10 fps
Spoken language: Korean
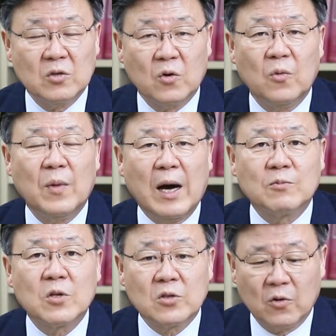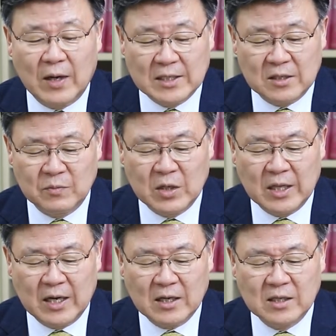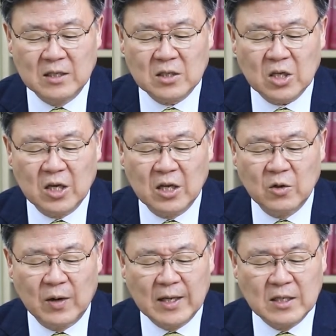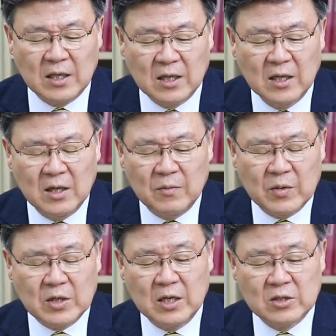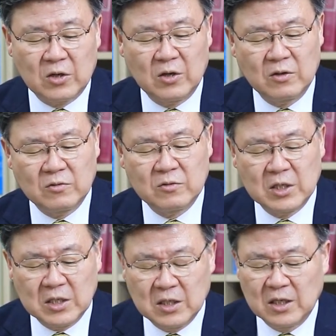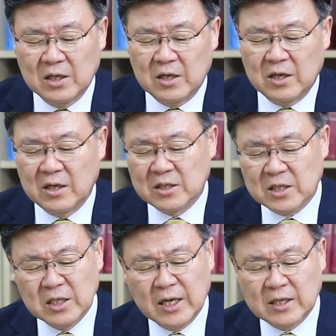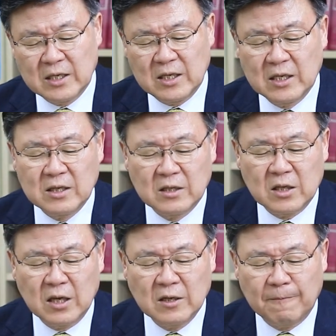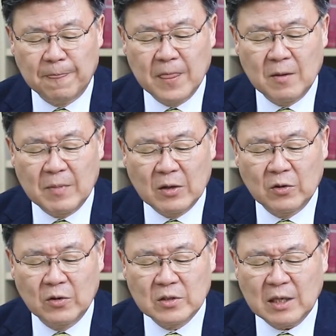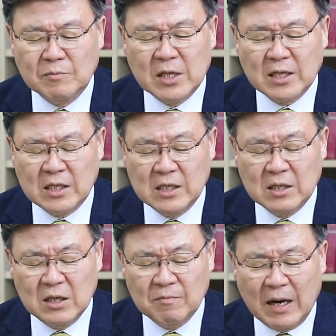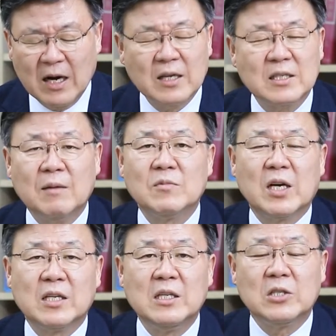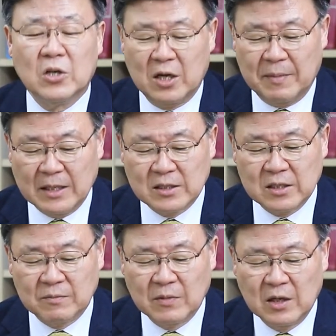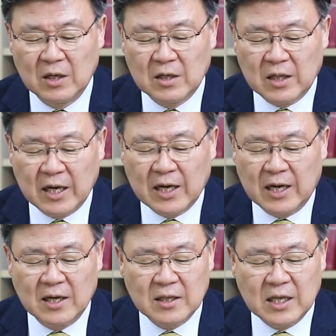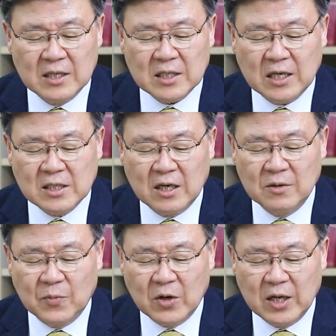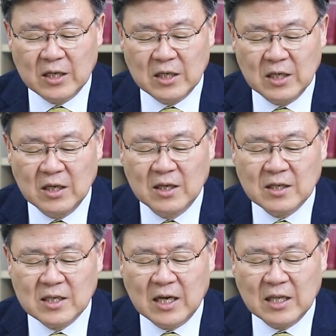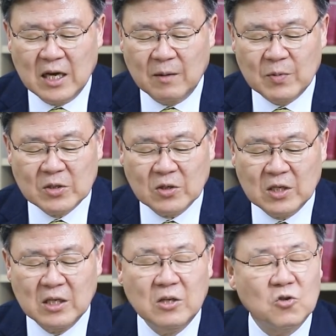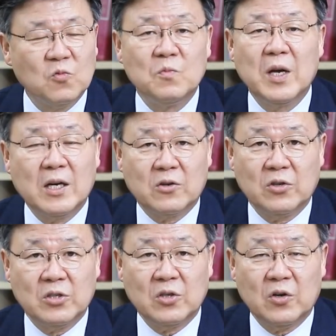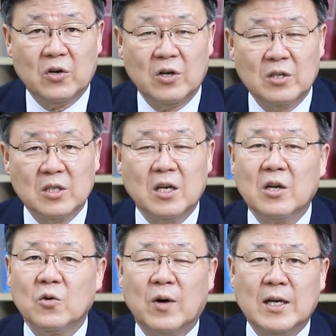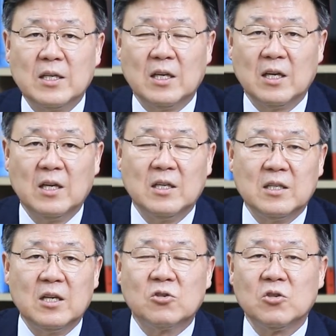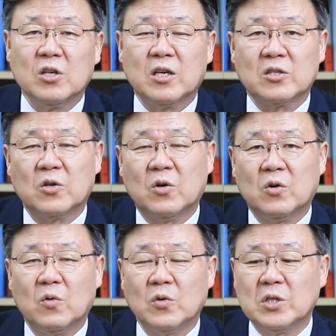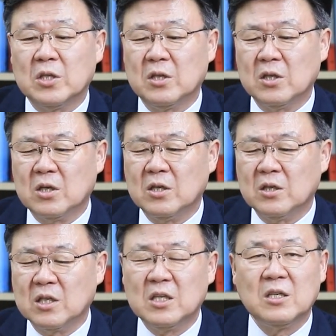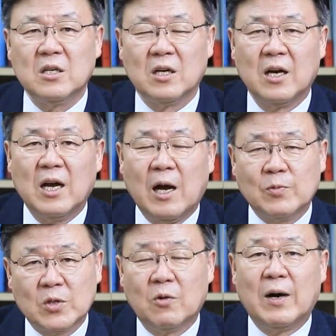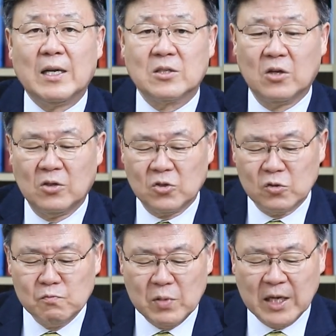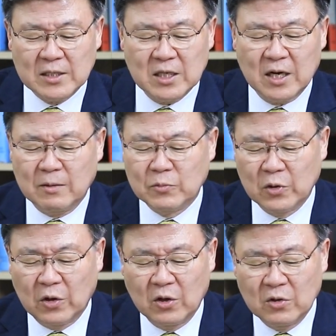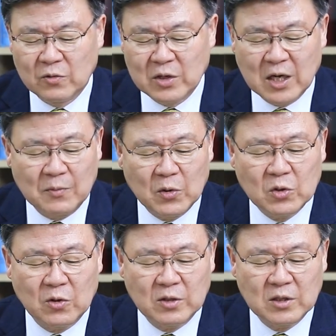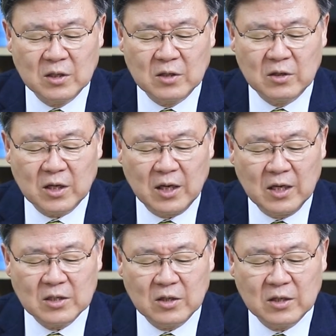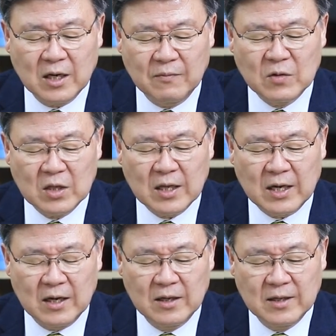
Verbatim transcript: 조금 앞서서 왔습니다. 그 세례 요한이 그래서 우리 어, 신약을 읽을 때는 바로 3장 1, 이 말라기 3장 1절의 말씀 내가 내 사자를 보내리니 그가 내 앞에서 길을 준비할 것이요. 세례 요한이 예수님께서 오신 그 길을 앞서 와서 준비한 사람으로 우리가 보통은 그렇게 해석을 합니다.